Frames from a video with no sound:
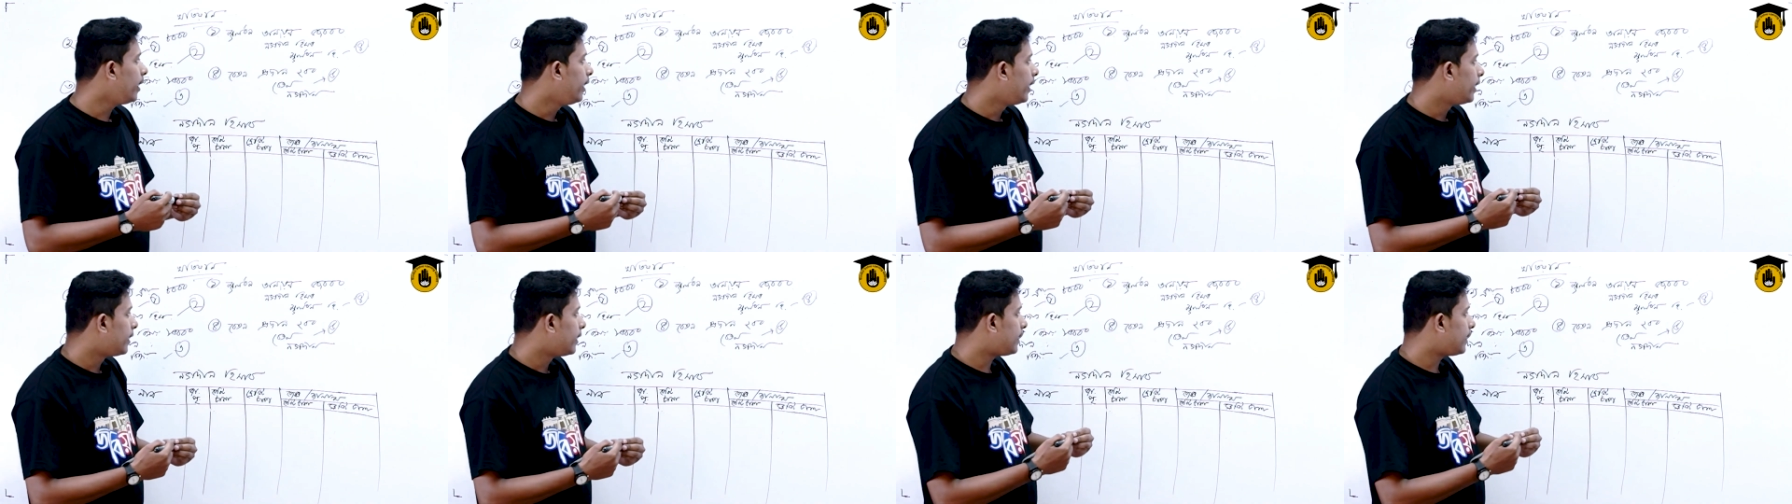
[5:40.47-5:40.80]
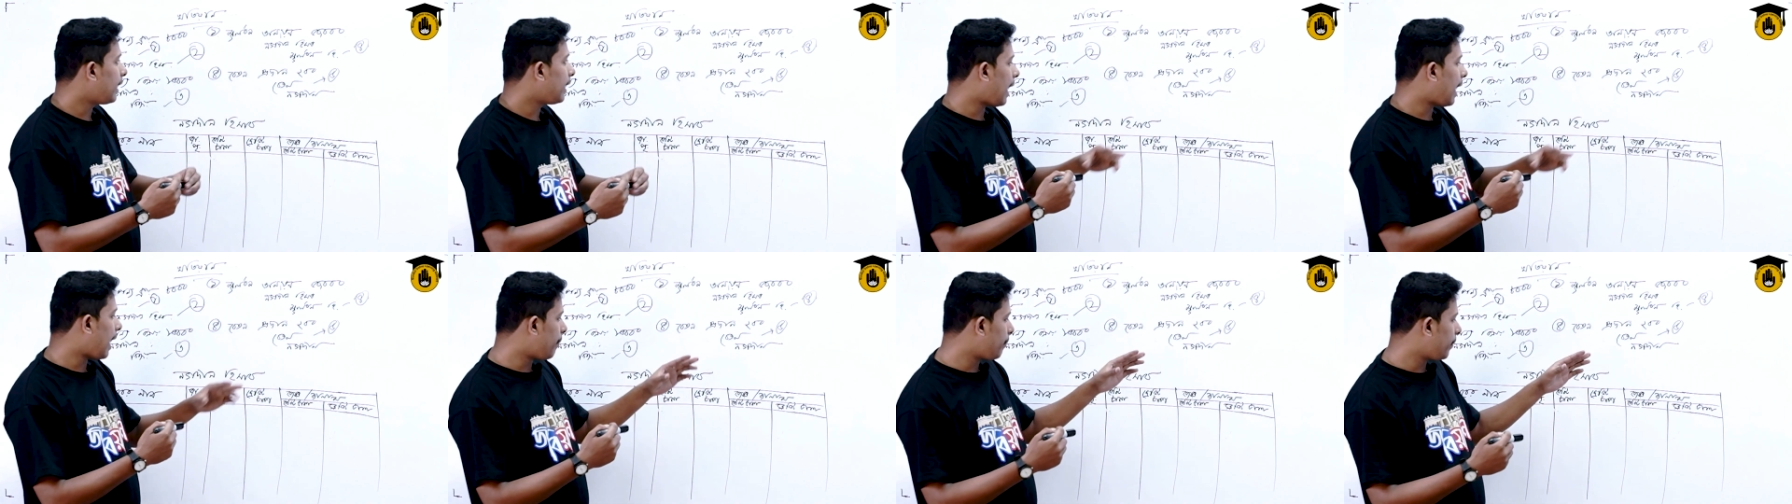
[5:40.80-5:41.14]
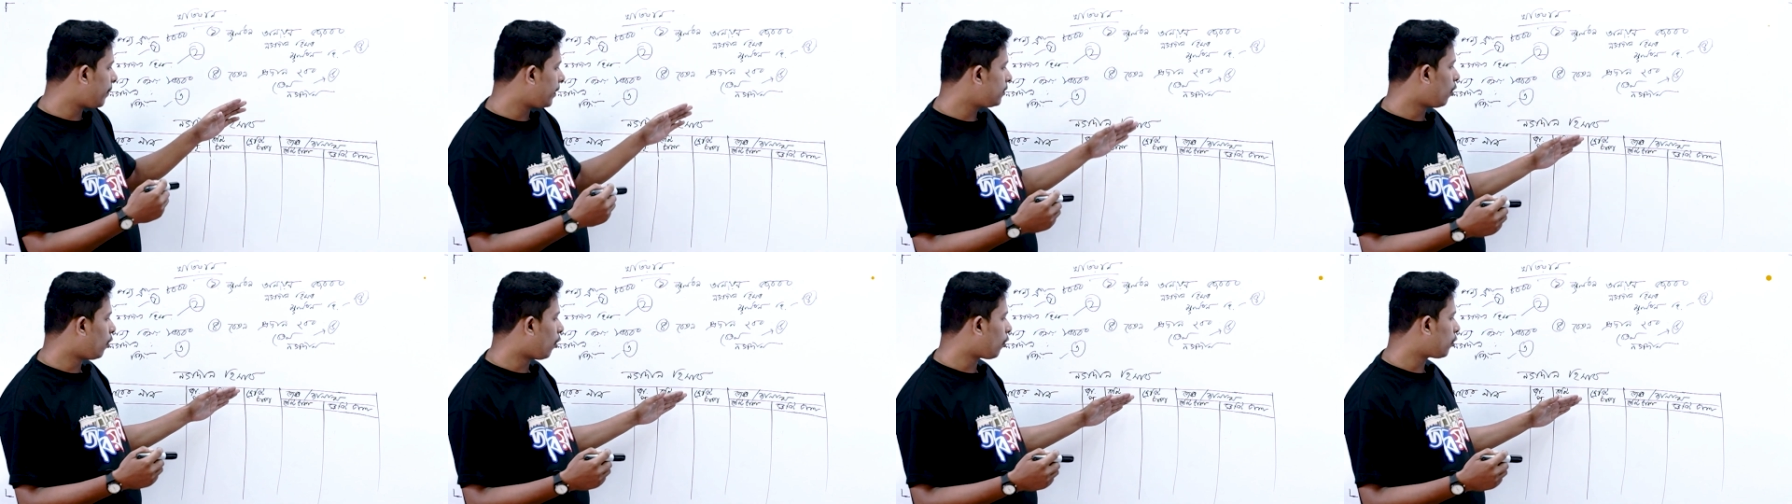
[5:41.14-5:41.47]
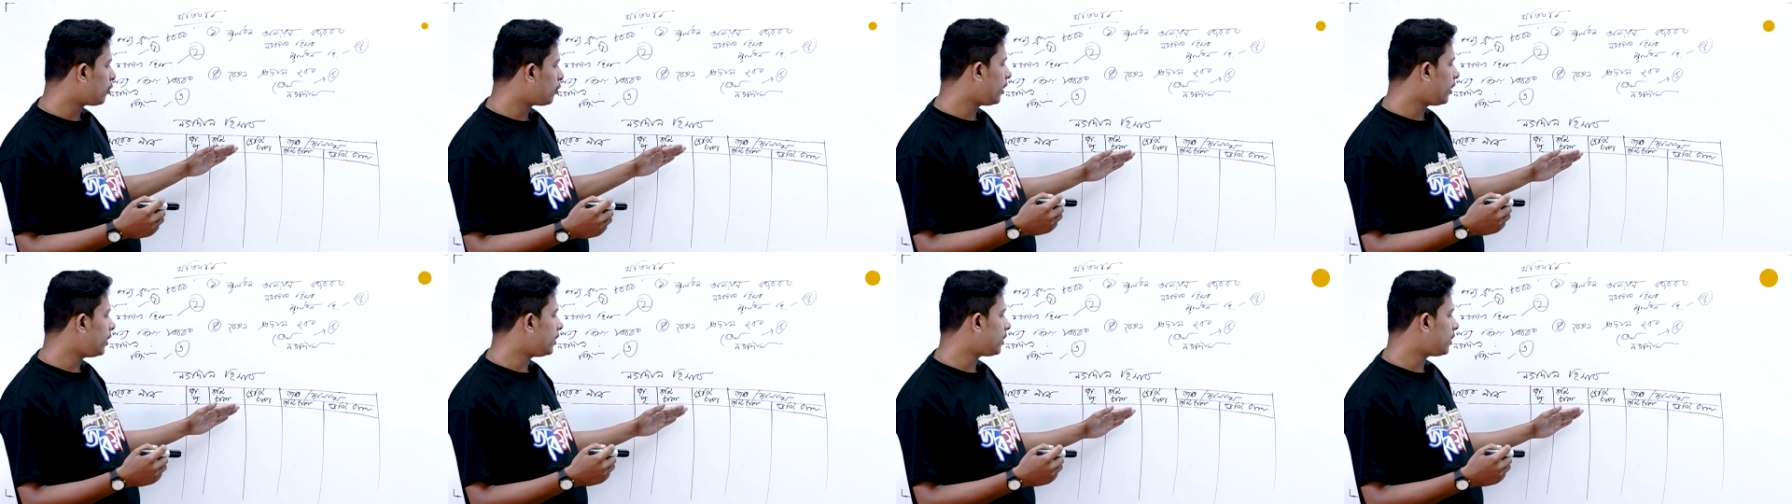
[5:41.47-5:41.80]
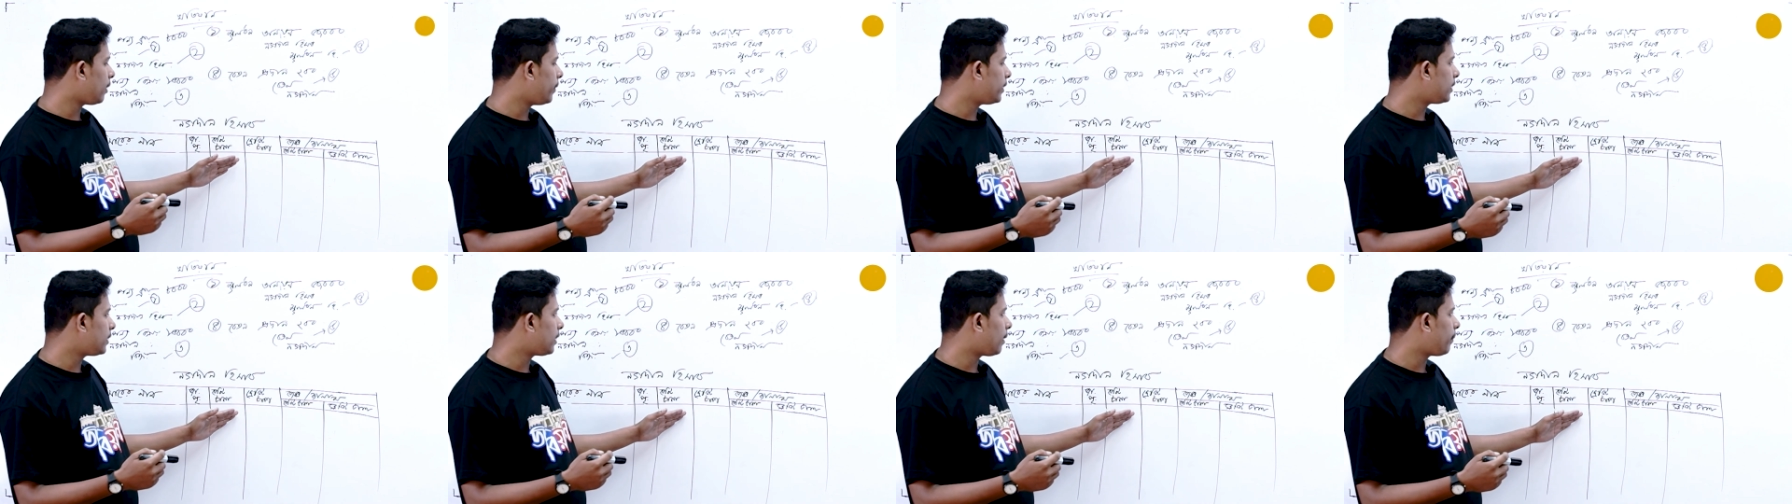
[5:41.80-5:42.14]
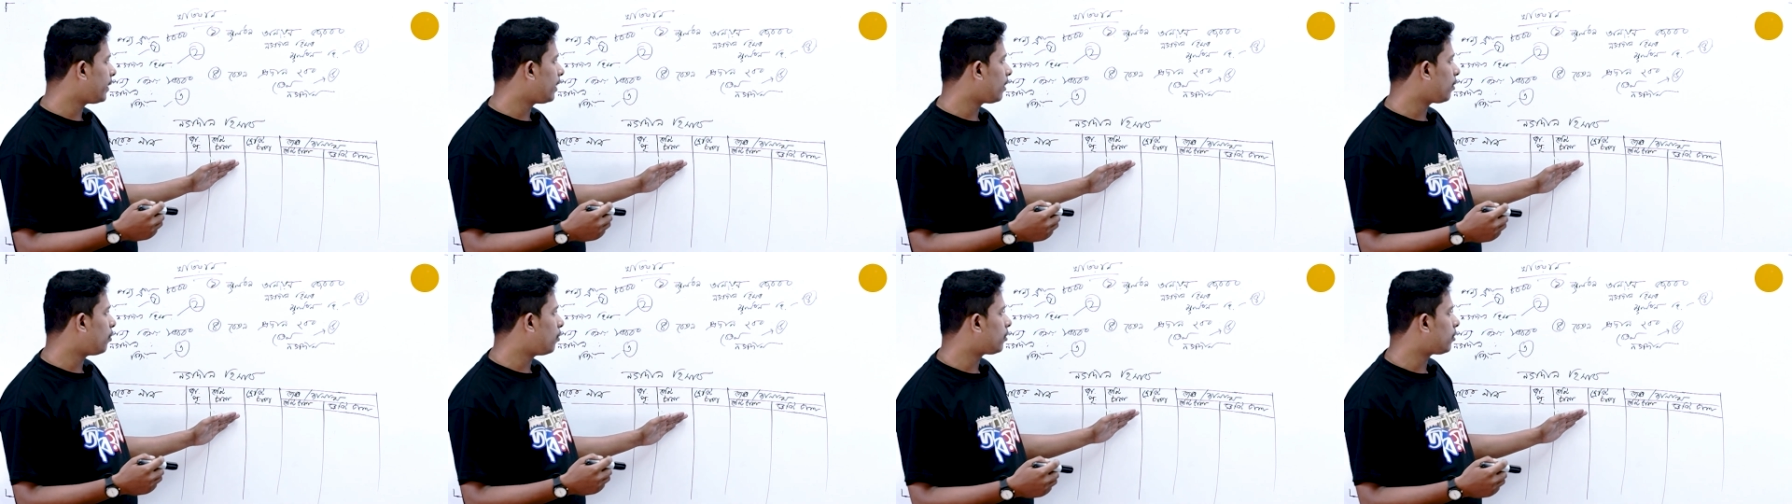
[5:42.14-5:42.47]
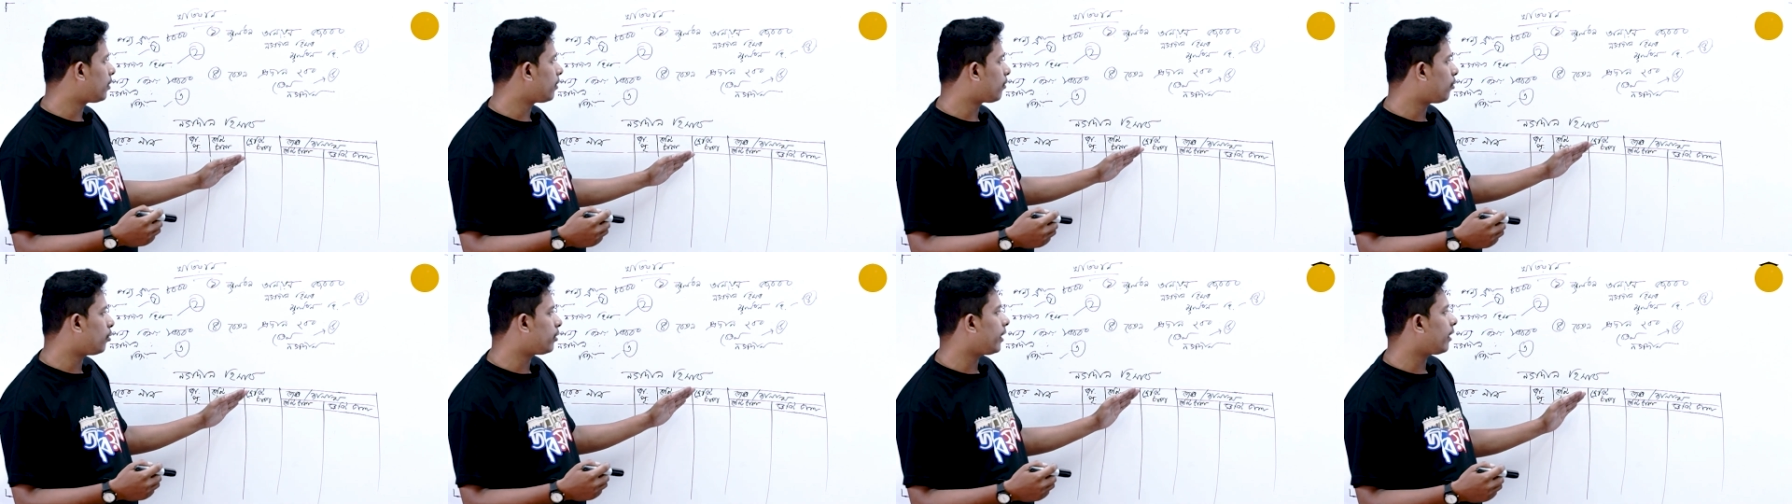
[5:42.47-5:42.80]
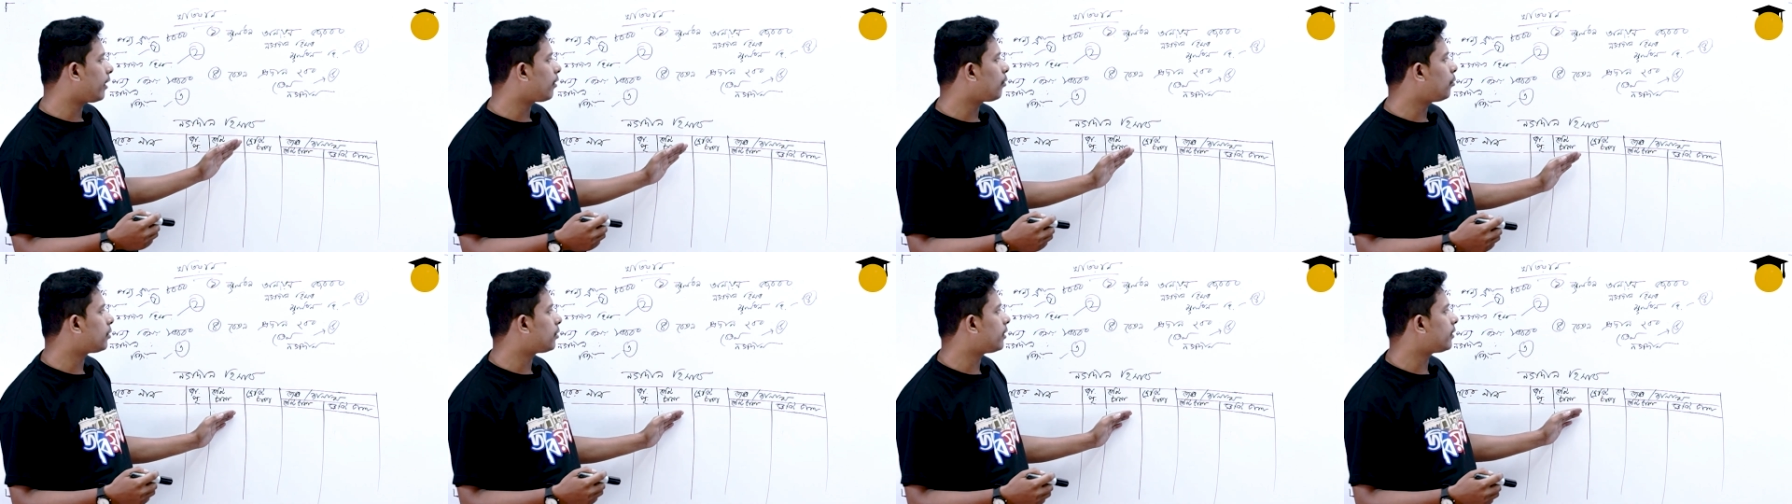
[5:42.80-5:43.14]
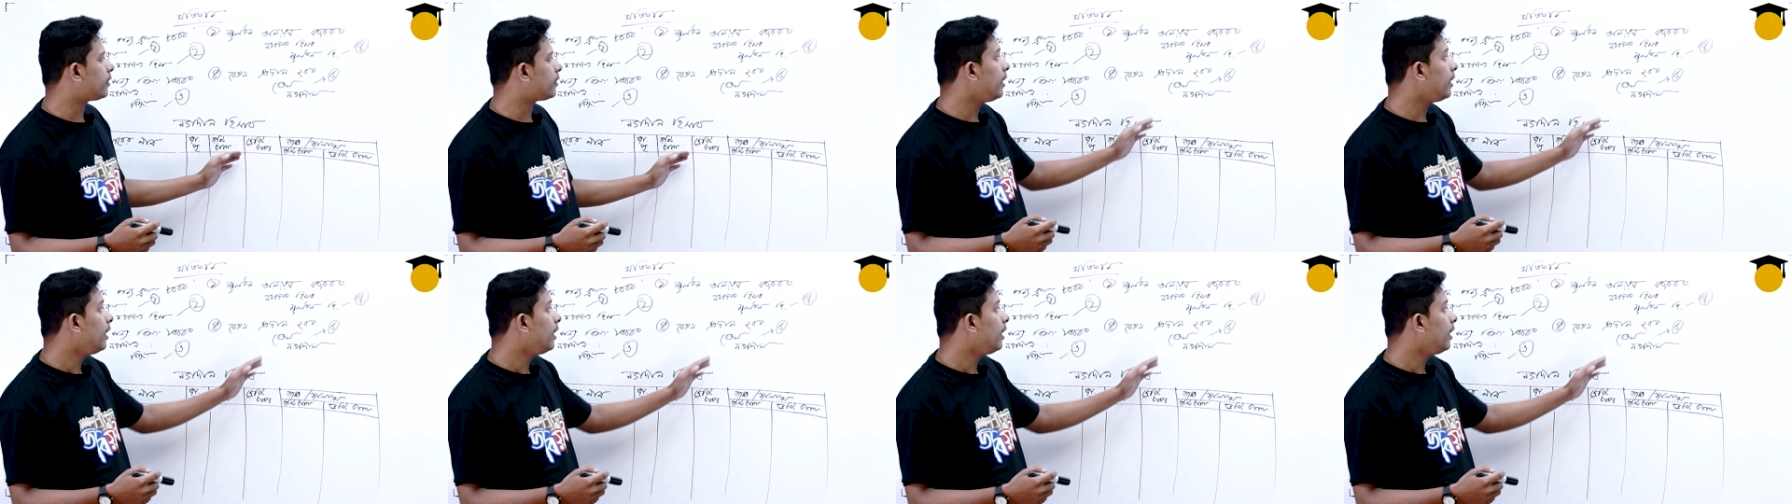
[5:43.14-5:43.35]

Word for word: যে আমরা নগদান হিসাবে জাবেদা করতে খতিয়ান করতেছি